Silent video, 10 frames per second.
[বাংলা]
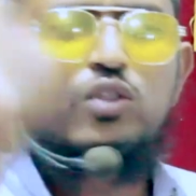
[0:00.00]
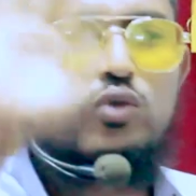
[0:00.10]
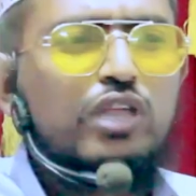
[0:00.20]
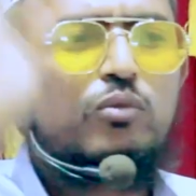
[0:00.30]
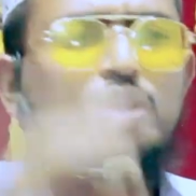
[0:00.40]

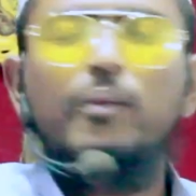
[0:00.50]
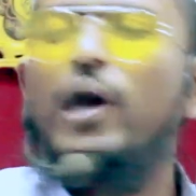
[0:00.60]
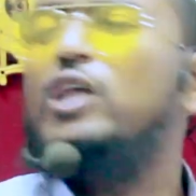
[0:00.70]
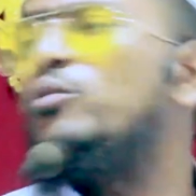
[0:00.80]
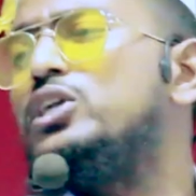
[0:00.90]
দুধের মধ্যে
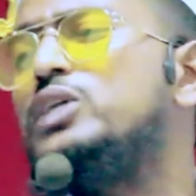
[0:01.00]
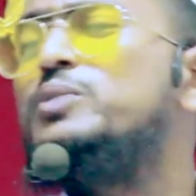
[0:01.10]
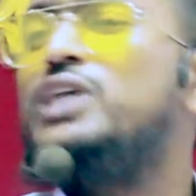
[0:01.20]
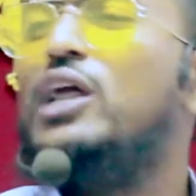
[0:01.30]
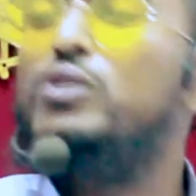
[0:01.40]
পানি
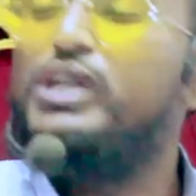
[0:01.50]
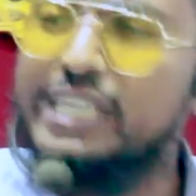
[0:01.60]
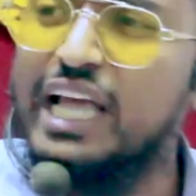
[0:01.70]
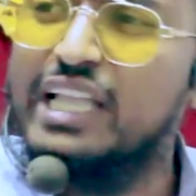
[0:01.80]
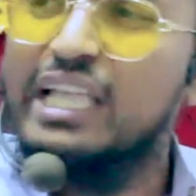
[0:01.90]
মিশানো নিষেধ